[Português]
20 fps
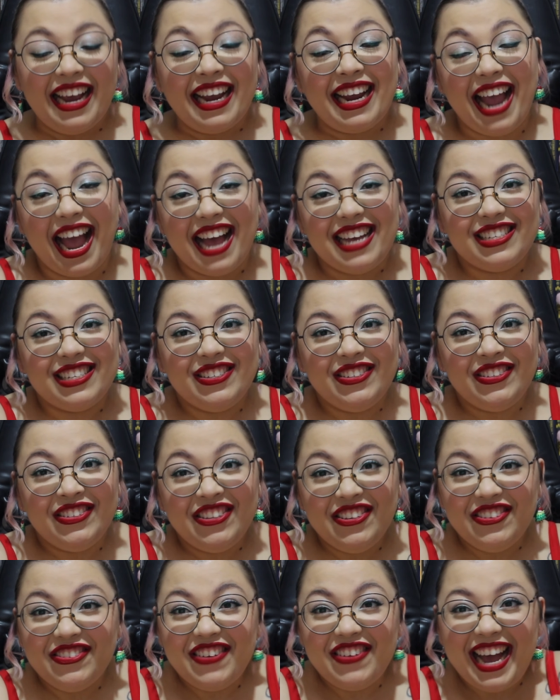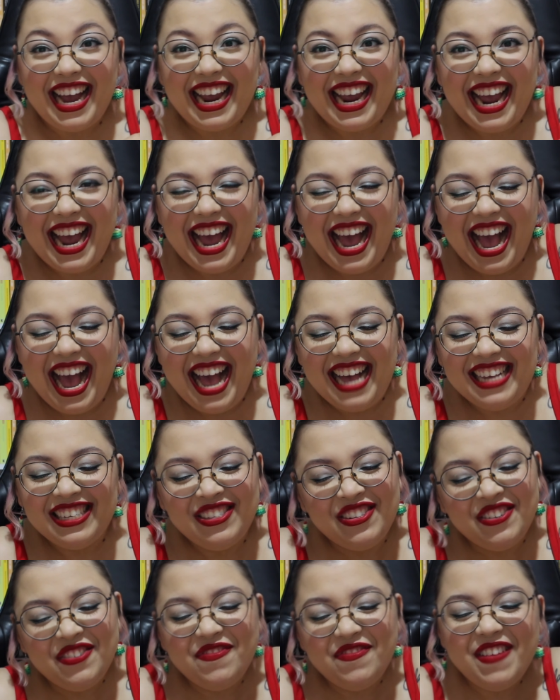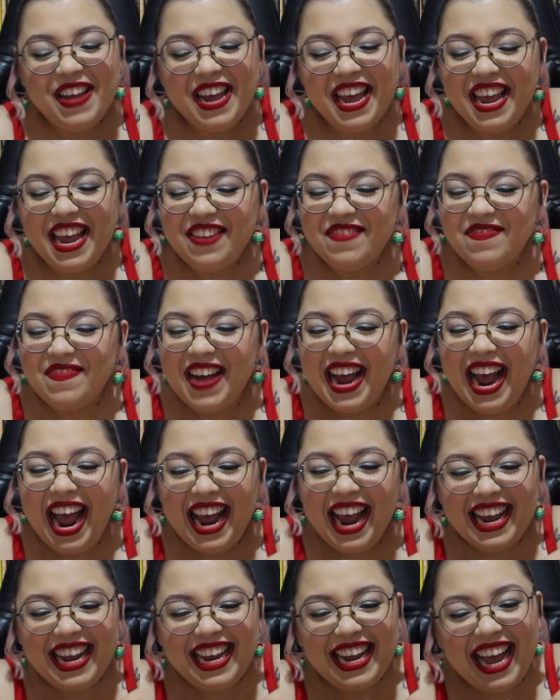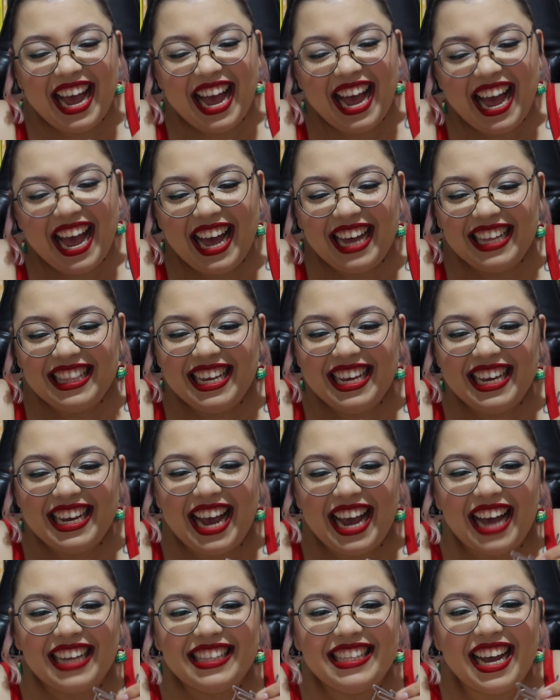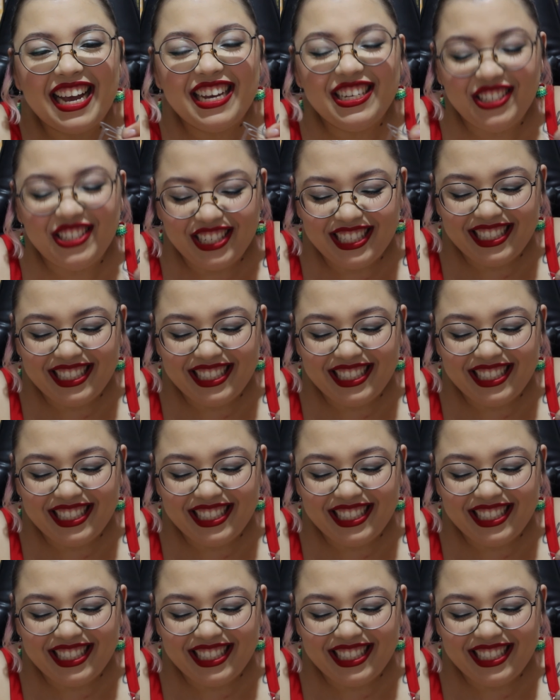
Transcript: Caso do acaso, vem marcar marcado em cartaz de